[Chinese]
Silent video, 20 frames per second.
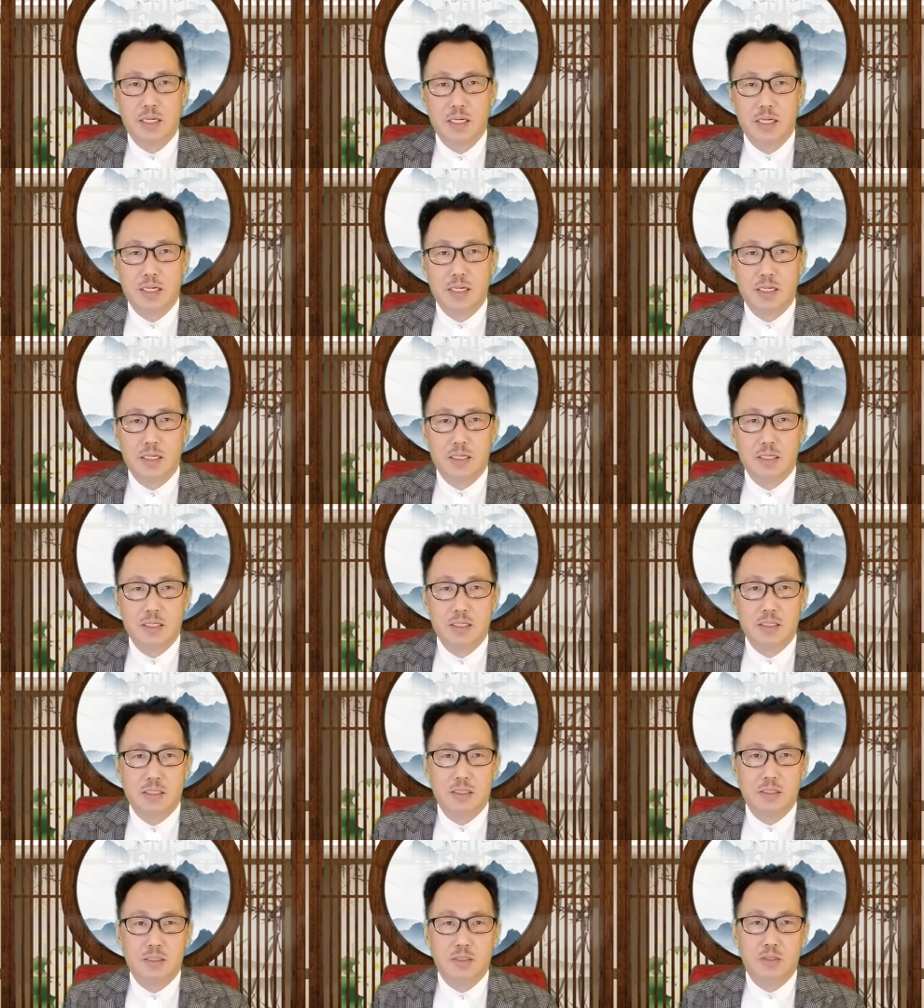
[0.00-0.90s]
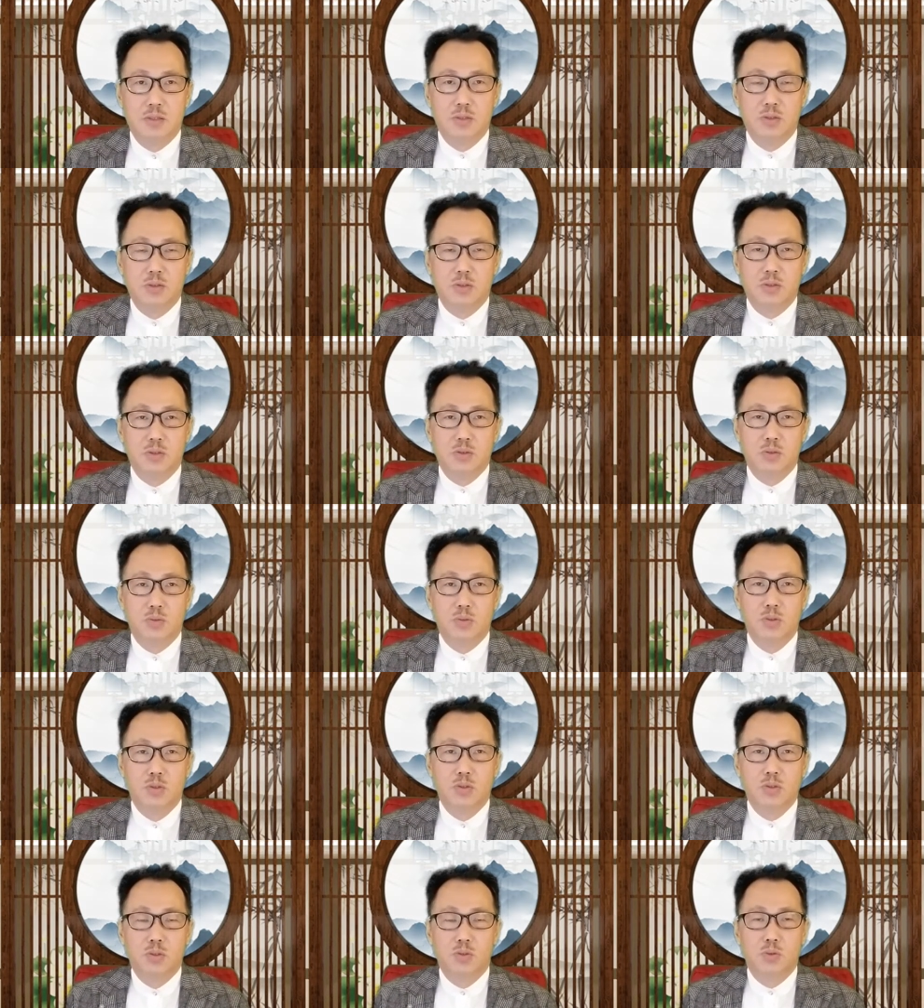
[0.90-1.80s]
而
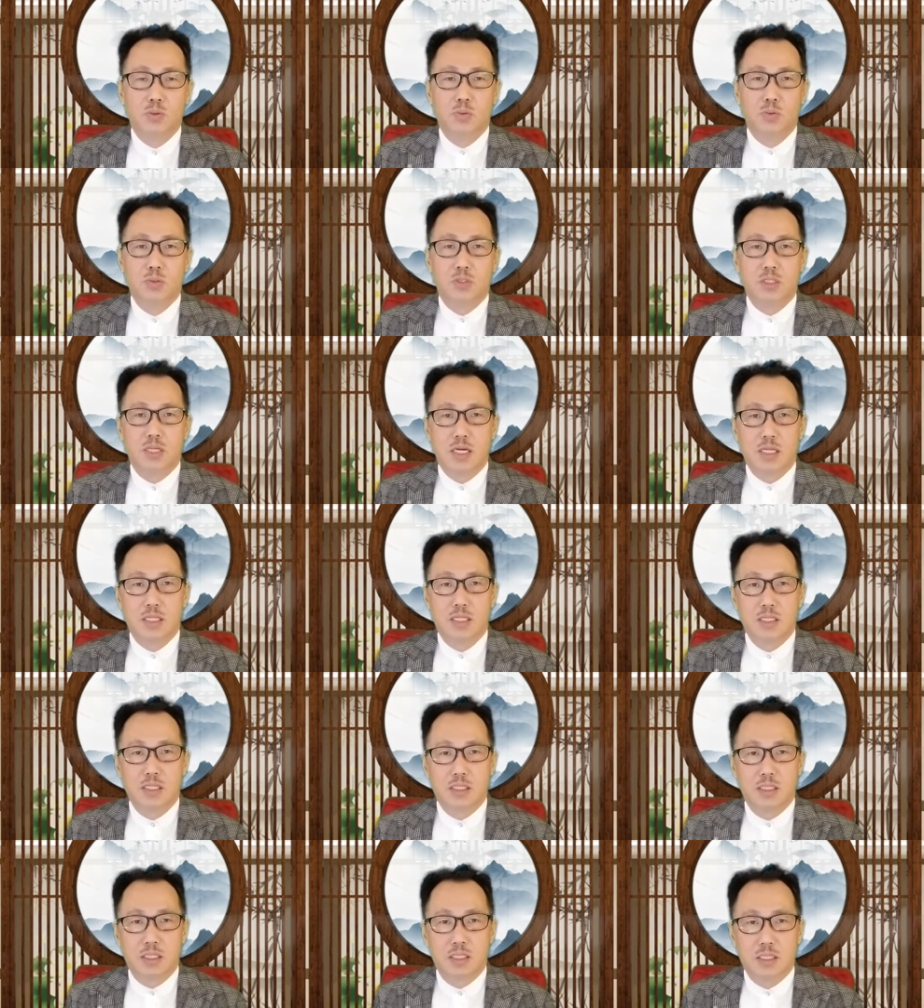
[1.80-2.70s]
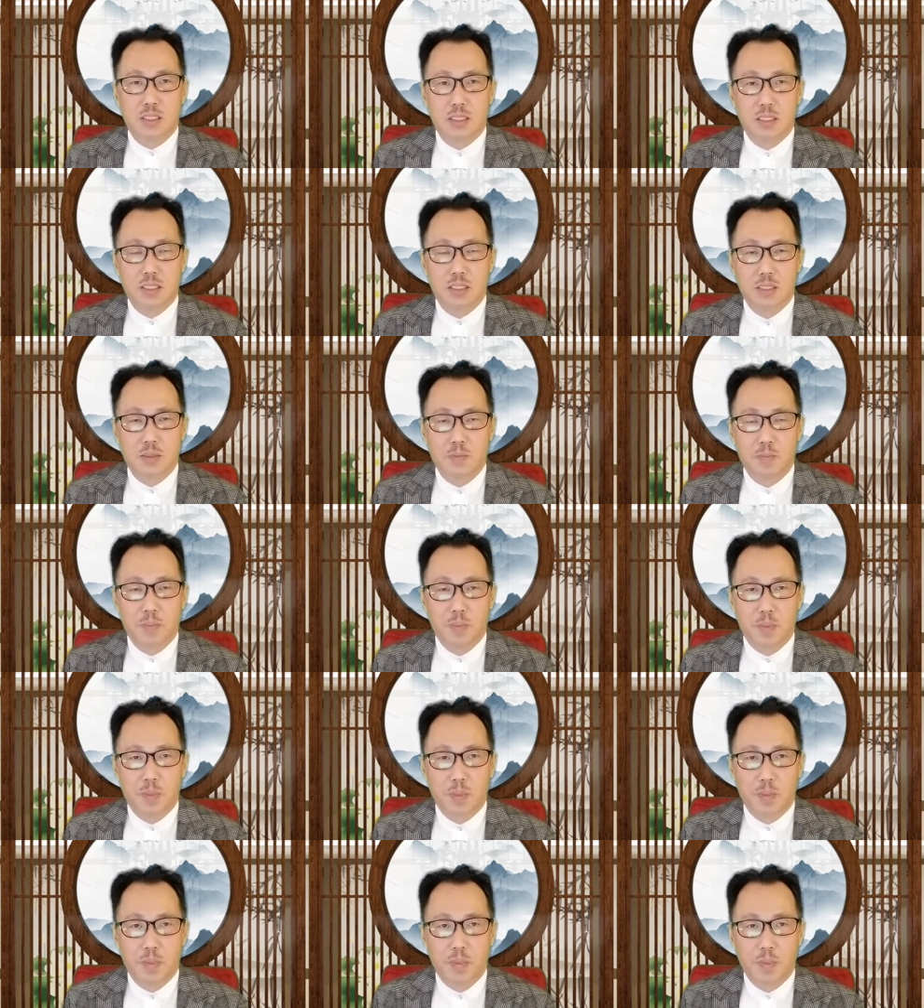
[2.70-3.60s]
孙中山的这个
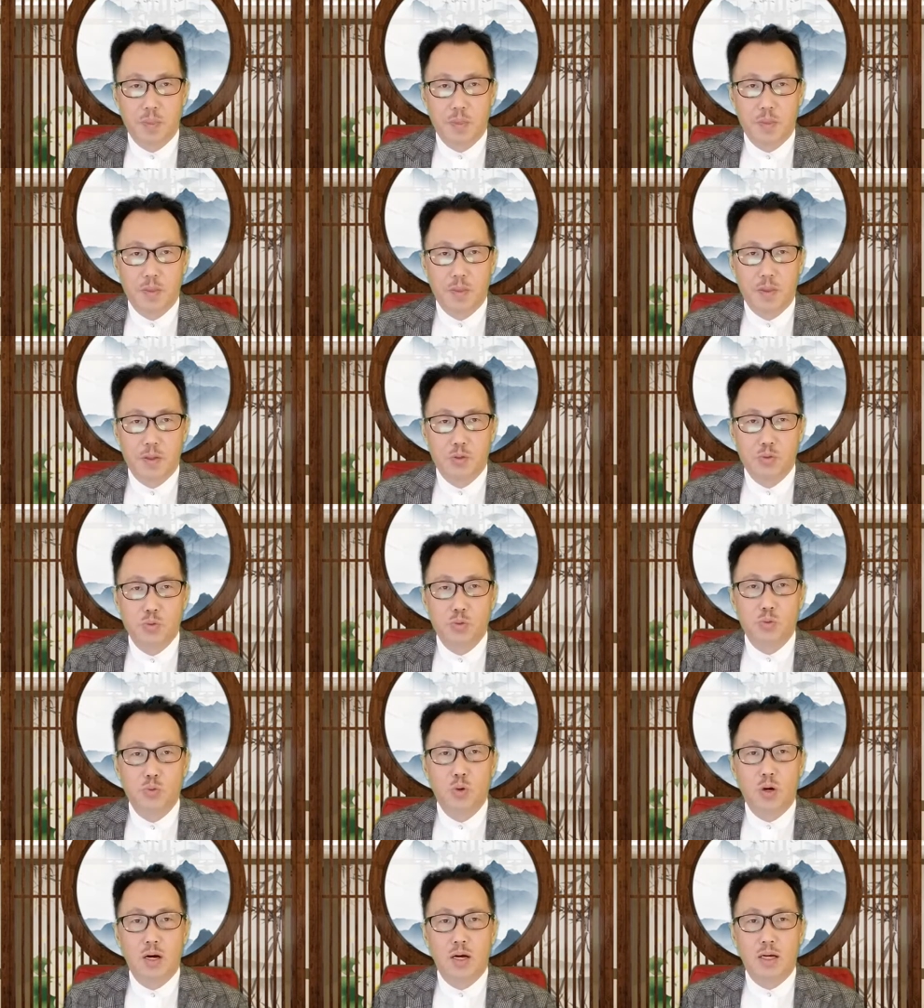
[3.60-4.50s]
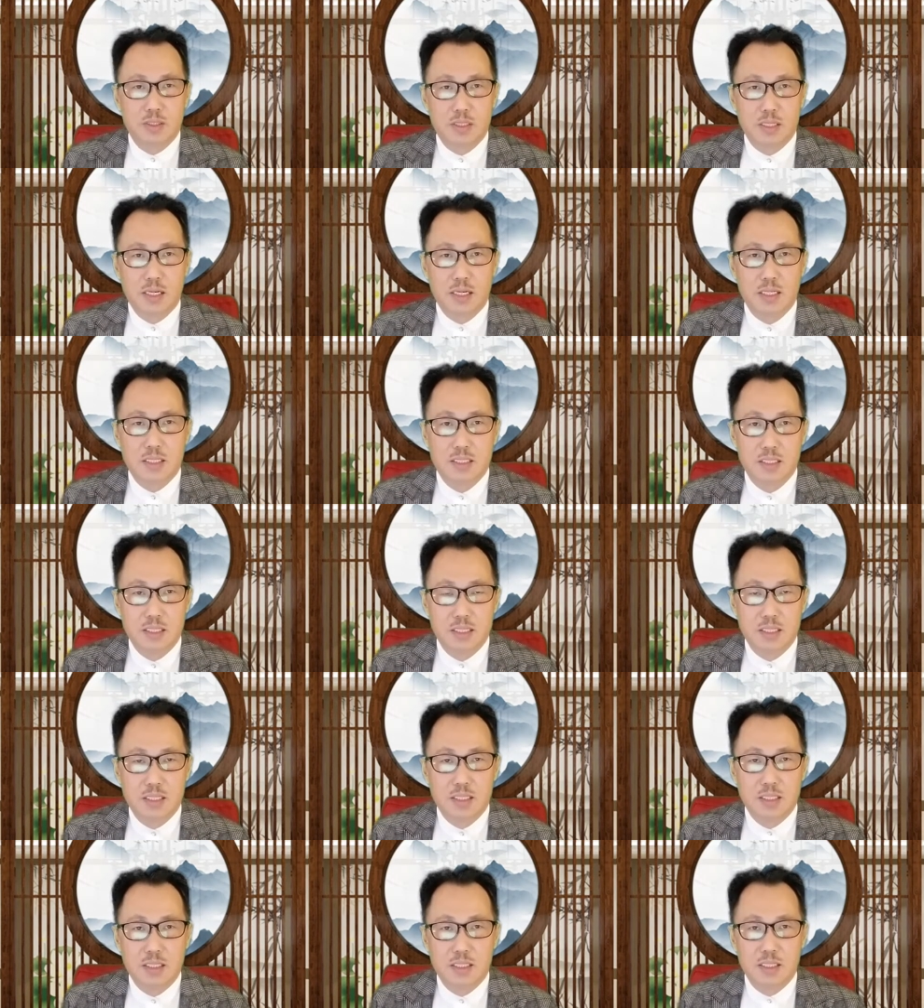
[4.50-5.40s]
虚卦，它
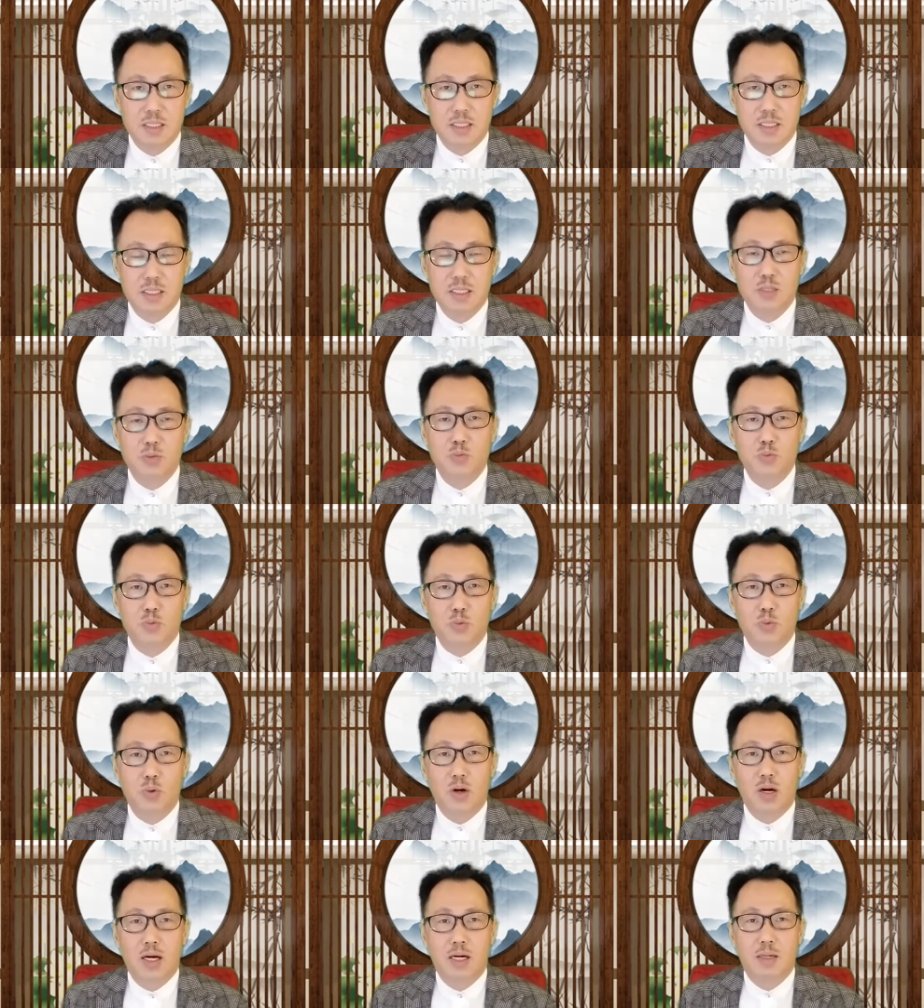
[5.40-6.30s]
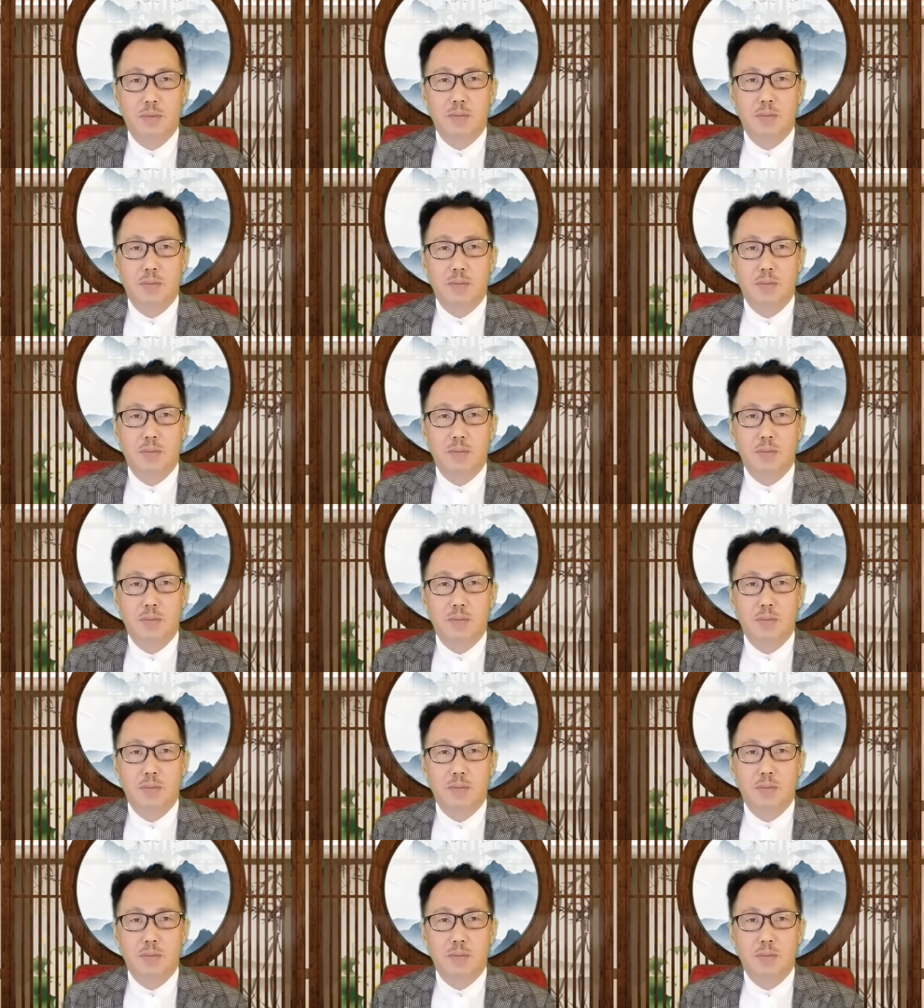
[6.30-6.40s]
是第5卦。